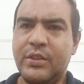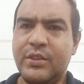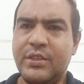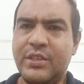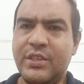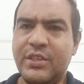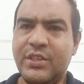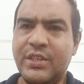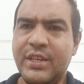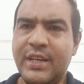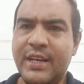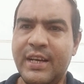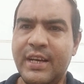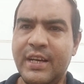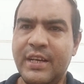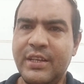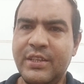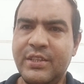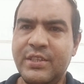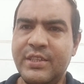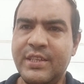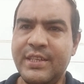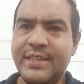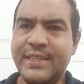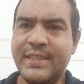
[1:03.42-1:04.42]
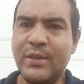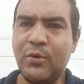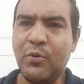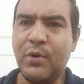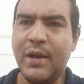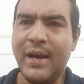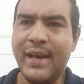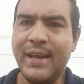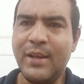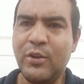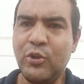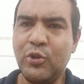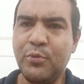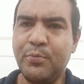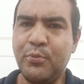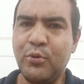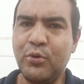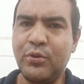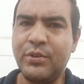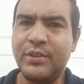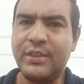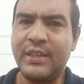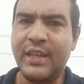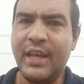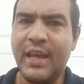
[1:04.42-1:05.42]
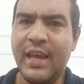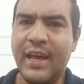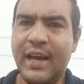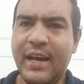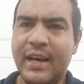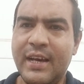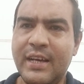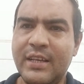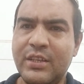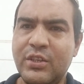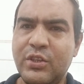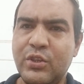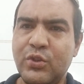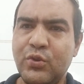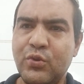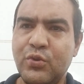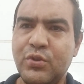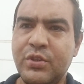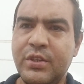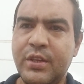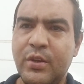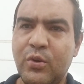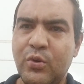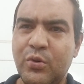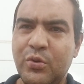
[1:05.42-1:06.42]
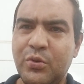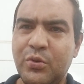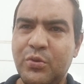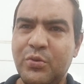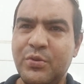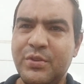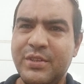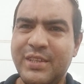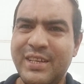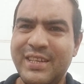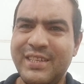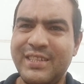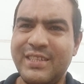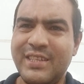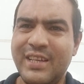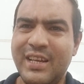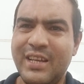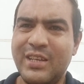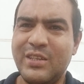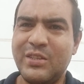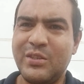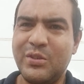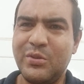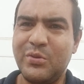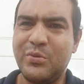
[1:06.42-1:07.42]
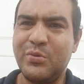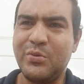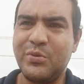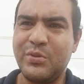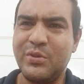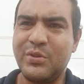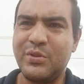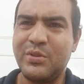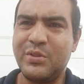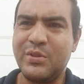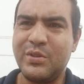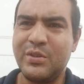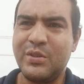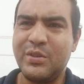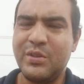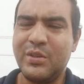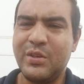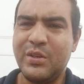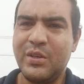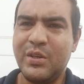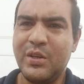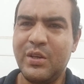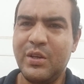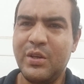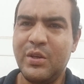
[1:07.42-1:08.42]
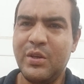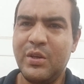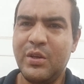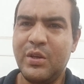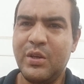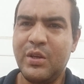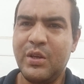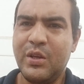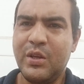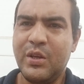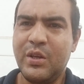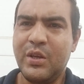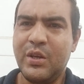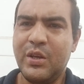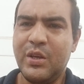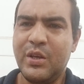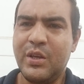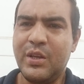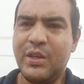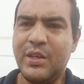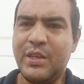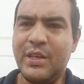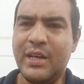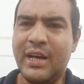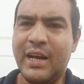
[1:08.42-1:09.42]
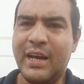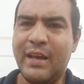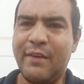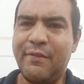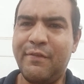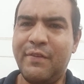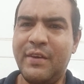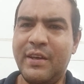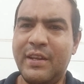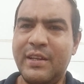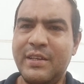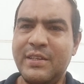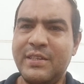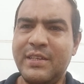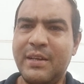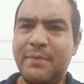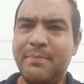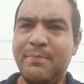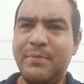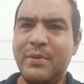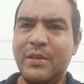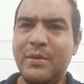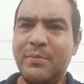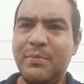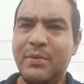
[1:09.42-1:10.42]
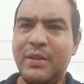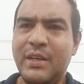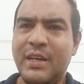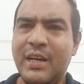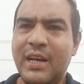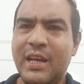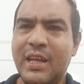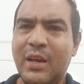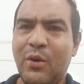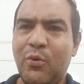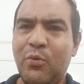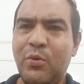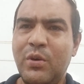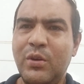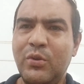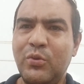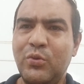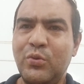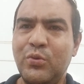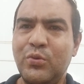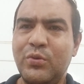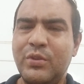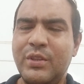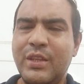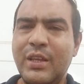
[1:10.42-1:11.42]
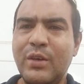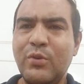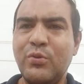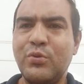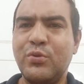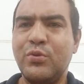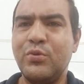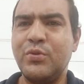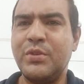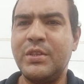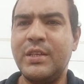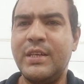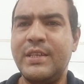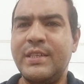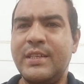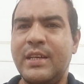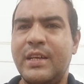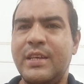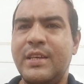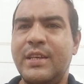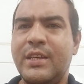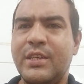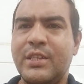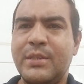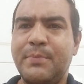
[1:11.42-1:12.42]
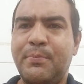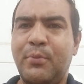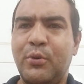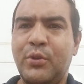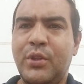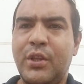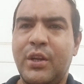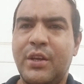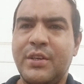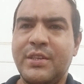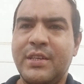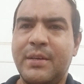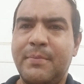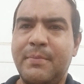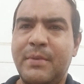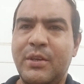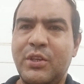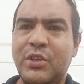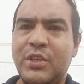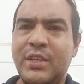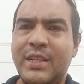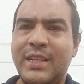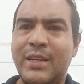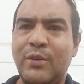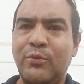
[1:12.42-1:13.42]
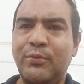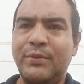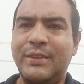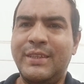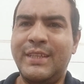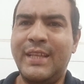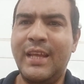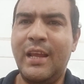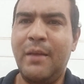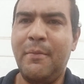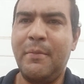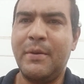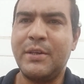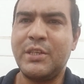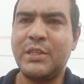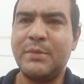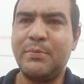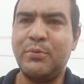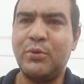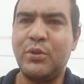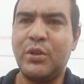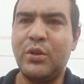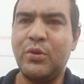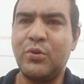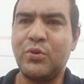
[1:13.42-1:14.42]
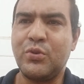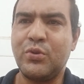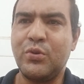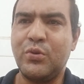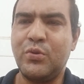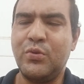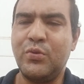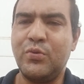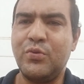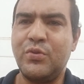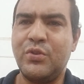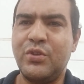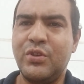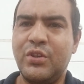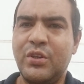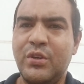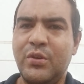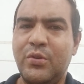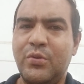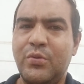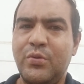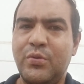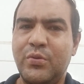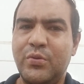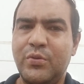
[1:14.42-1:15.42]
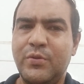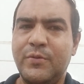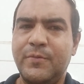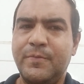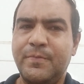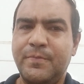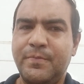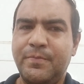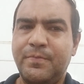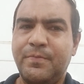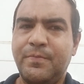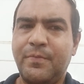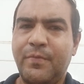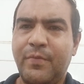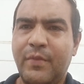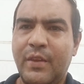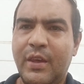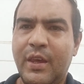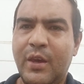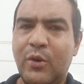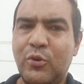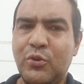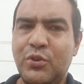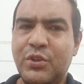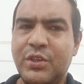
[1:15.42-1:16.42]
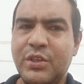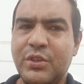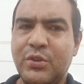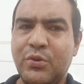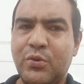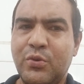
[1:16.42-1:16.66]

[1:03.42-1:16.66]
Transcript: esses gigantes estão caindo por terra, diz o Senhor dos Exércitos. E a referência bíblica é quando Deus usa Isaías poderosamente: Não temas, porque eu sou contigo. Eu te